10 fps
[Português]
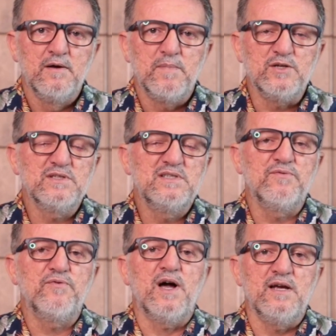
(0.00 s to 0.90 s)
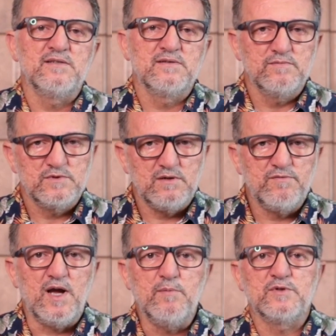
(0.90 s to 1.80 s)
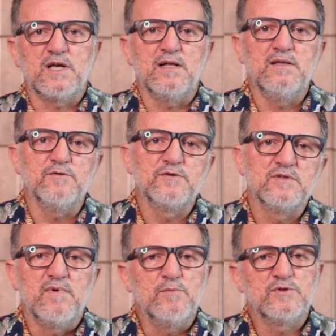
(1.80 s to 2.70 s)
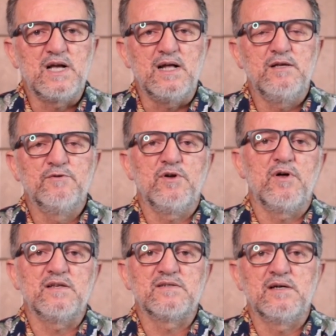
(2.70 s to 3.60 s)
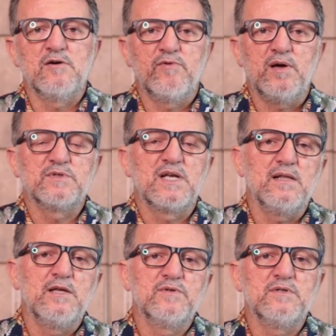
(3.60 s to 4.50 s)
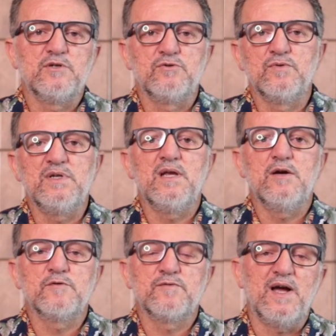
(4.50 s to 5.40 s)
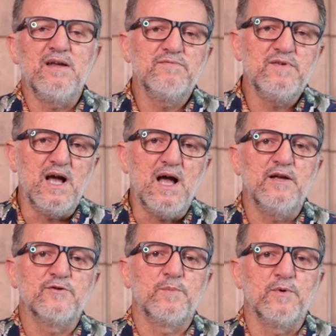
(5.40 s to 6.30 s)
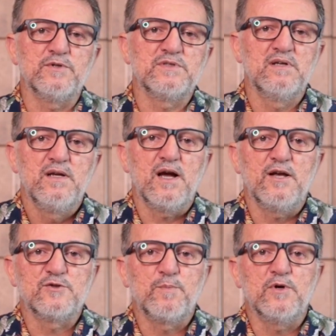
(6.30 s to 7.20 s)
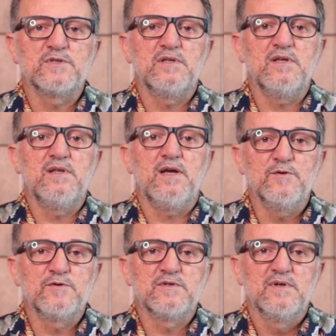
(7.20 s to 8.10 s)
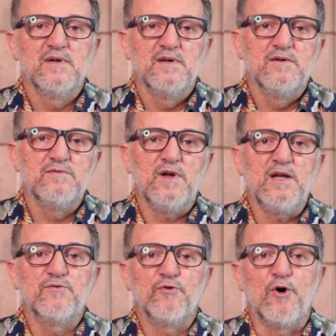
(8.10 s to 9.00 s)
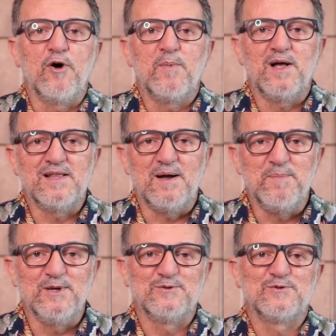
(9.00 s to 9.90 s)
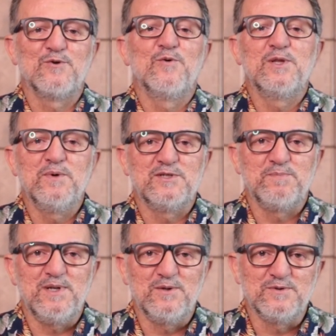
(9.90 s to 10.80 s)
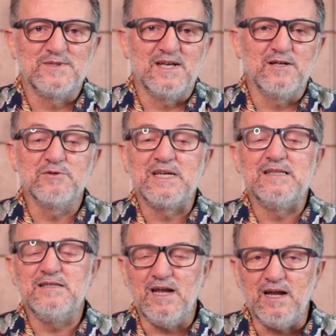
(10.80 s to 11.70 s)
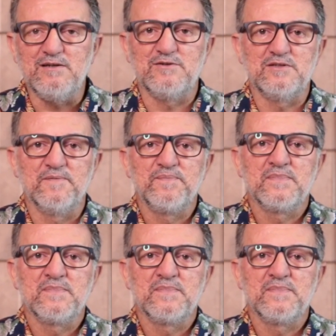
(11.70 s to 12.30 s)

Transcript: Mas o que você faz? Você vai buscar Deus. Vai buscar Deus em oração, vai buscar Deus em jejum e Deus vai enviar a resposta. E a resposta de Deus vem em forma da pessoa do Espírito Santo que te enche,